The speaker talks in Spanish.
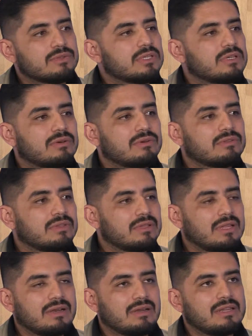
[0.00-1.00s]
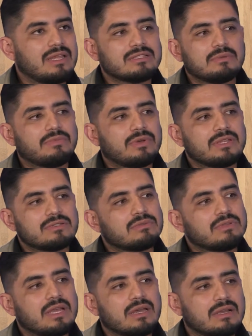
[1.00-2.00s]
sino en realidad se puede
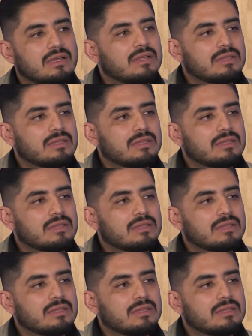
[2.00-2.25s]
estudiar